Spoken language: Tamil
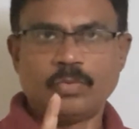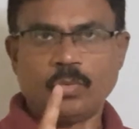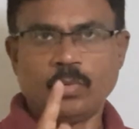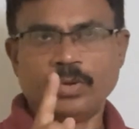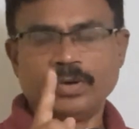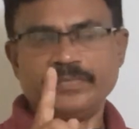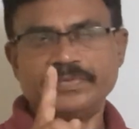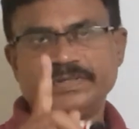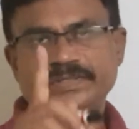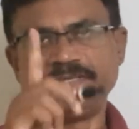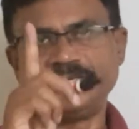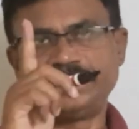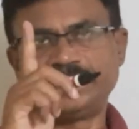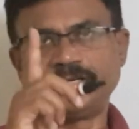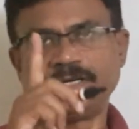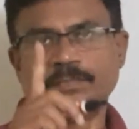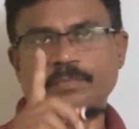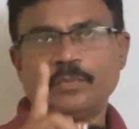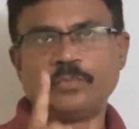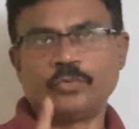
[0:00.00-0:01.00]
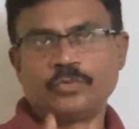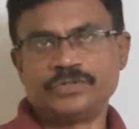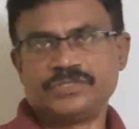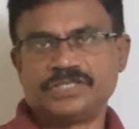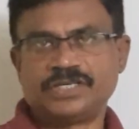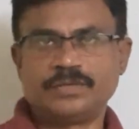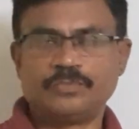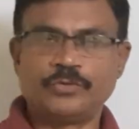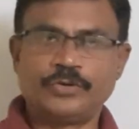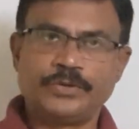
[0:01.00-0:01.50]
ஒரு விஷயத்தை நம்ம
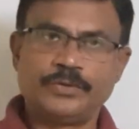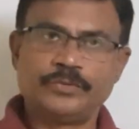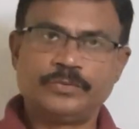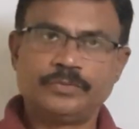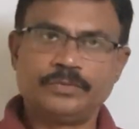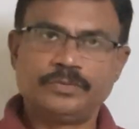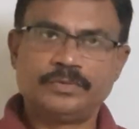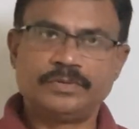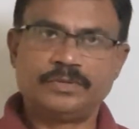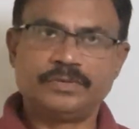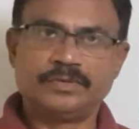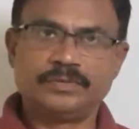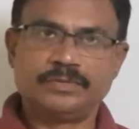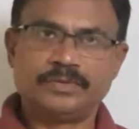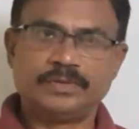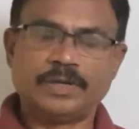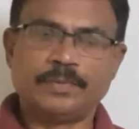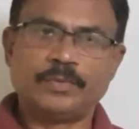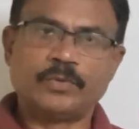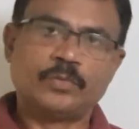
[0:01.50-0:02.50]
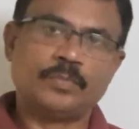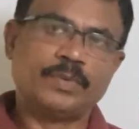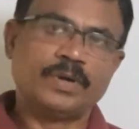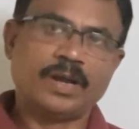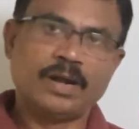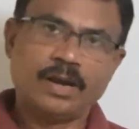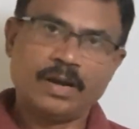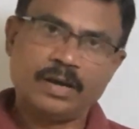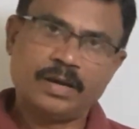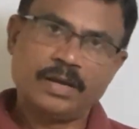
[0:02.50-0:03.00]
புரிஞ்சிக்க முடியும் நம்ம ரொம்ப
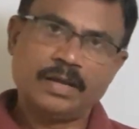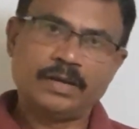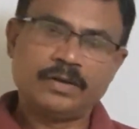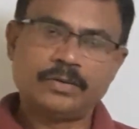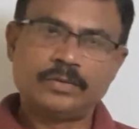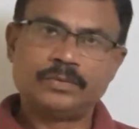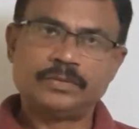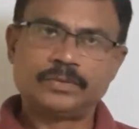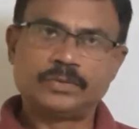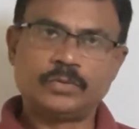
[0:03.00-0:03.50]
நாளாக